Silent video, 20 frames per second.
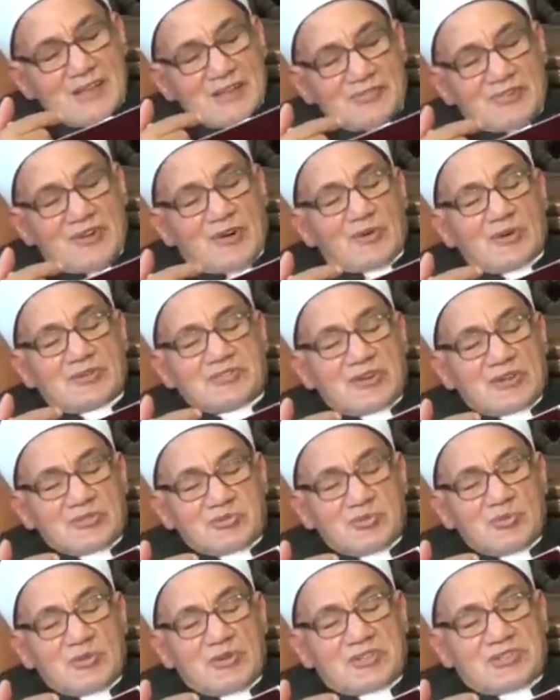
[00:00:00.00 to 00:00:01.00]
فهو
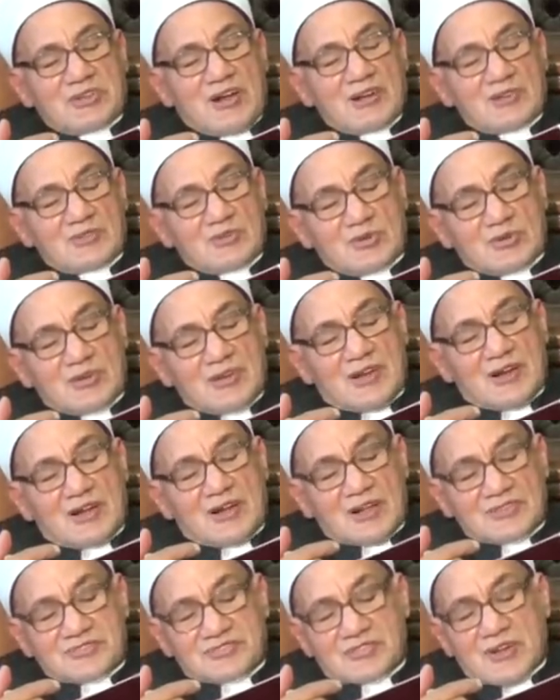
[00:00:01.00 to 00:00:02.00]
شرط لتحقق
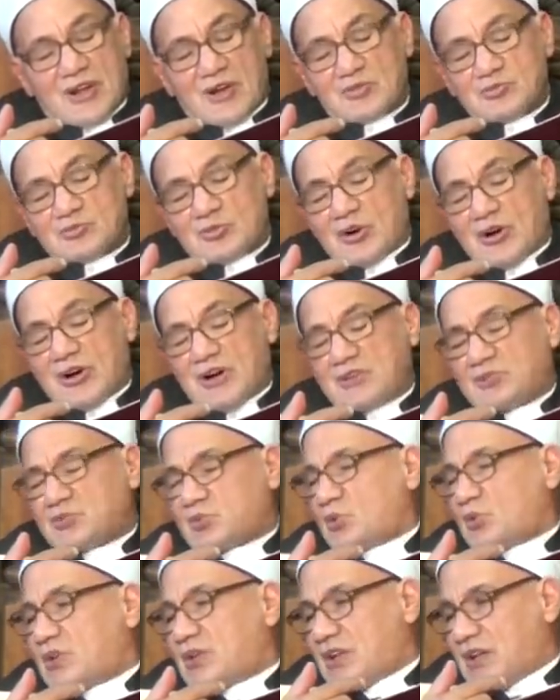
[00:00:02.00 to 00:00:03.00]
الأخص أو
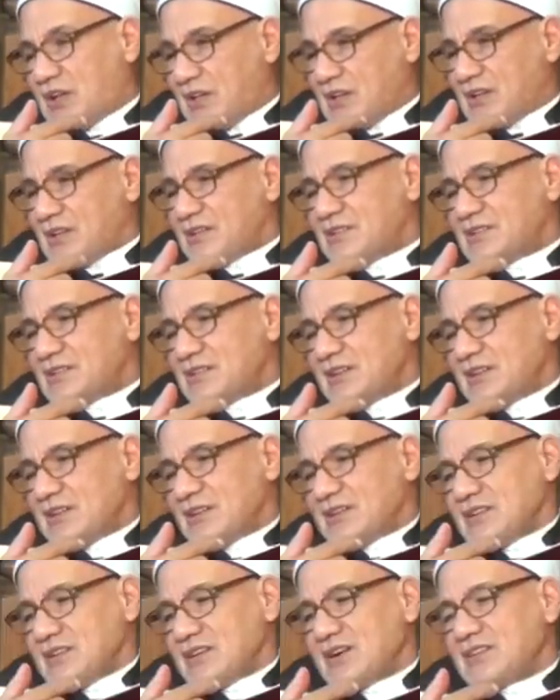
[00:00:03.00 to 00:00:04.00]
معاند له
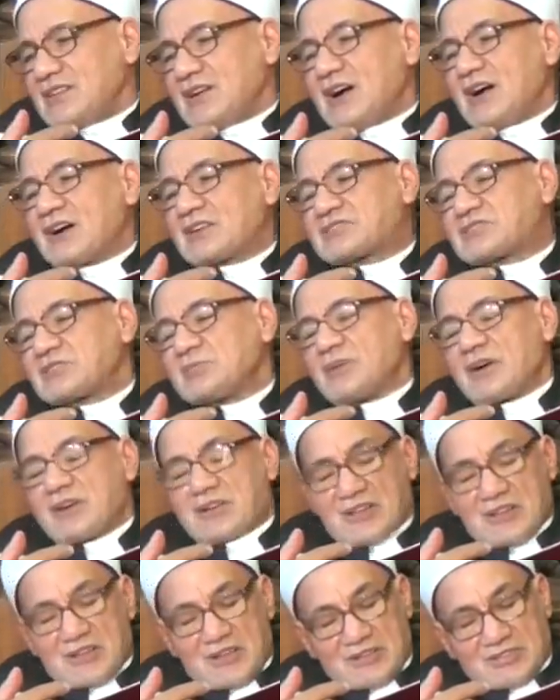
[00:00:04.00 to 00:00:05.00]
يعني عكس ما
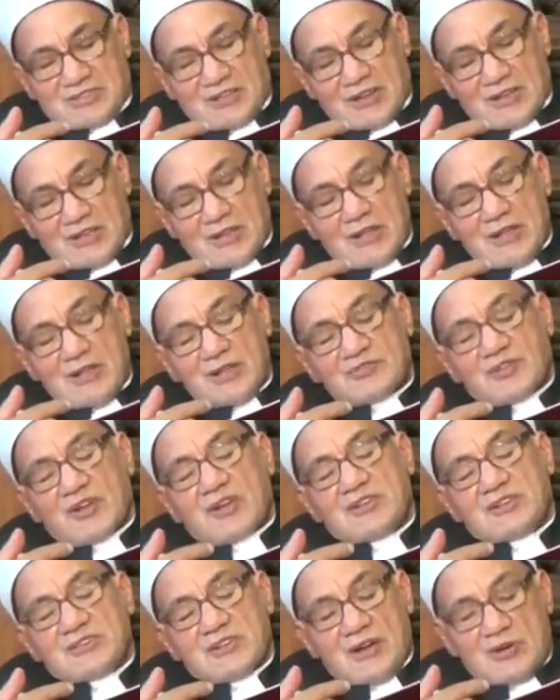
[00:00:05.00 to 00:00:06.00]
كان يدعي
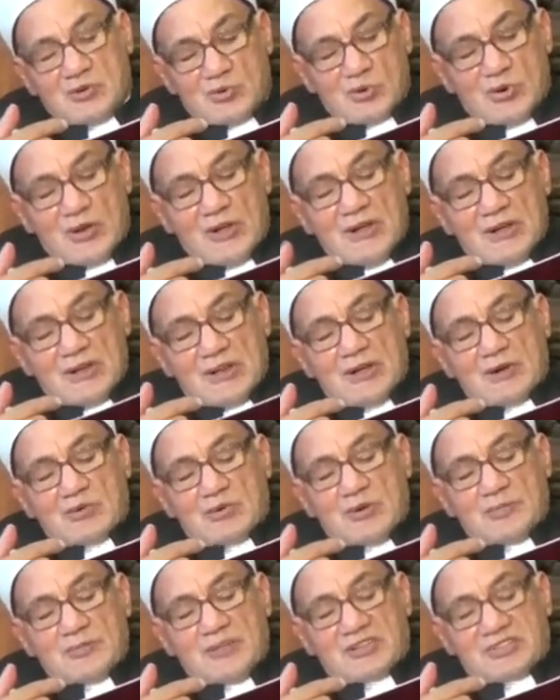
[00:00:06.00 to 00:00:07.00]
فإنه
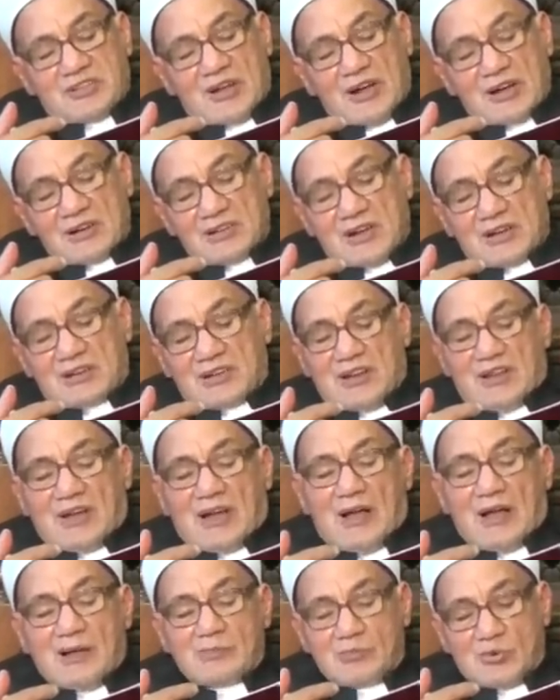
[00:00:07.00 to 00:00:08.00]
لو لم يتحقق
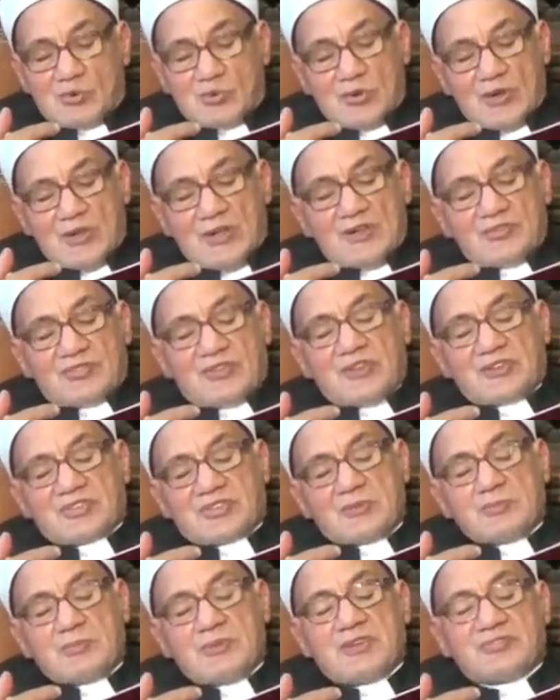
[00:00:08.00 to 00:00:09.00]
الأعم في
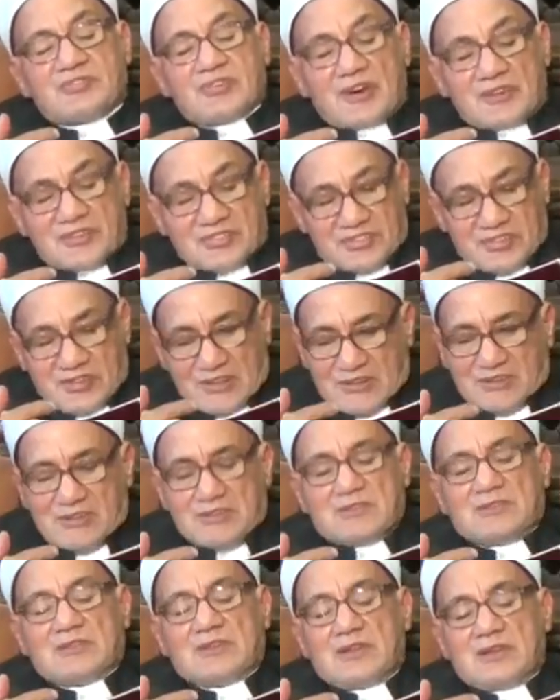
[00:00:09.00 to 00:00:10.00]
ضمن فرد
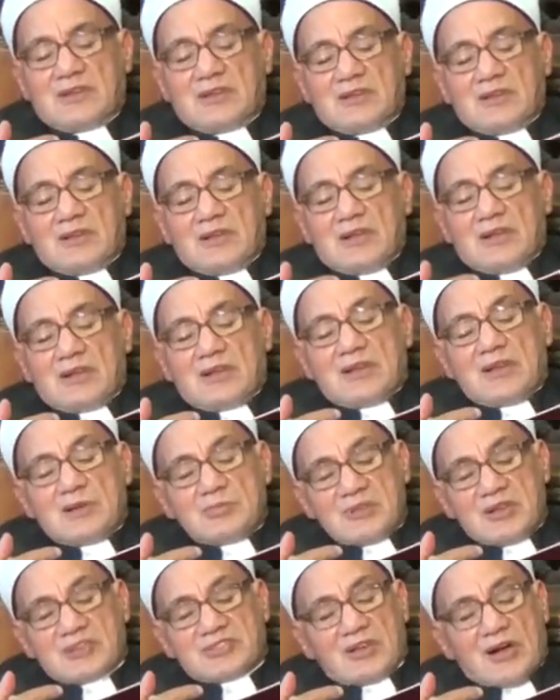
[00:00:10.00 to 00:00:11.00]

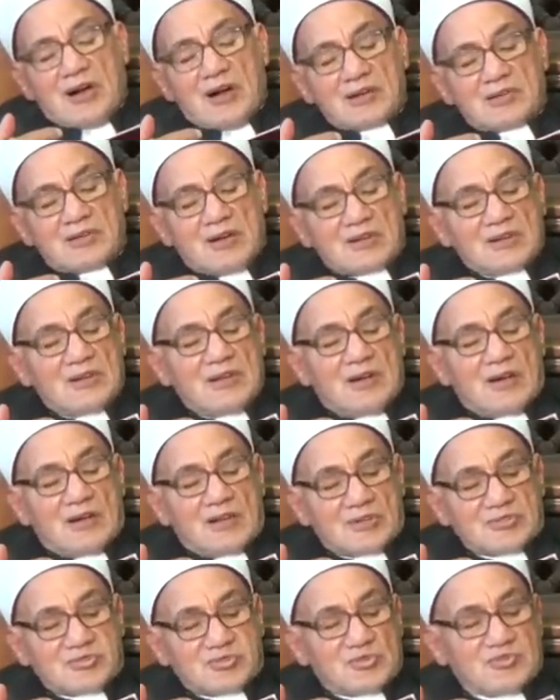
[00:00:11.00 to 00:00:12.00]
لم يتحقق
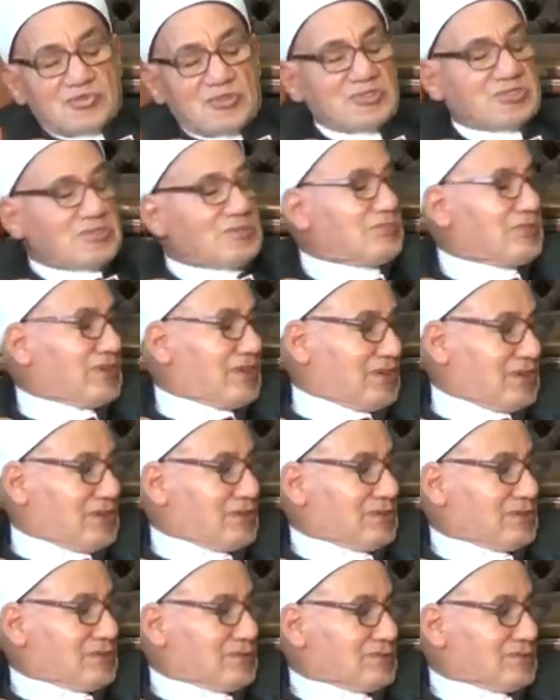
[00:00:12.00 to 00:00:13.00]
الأخص في ضمنه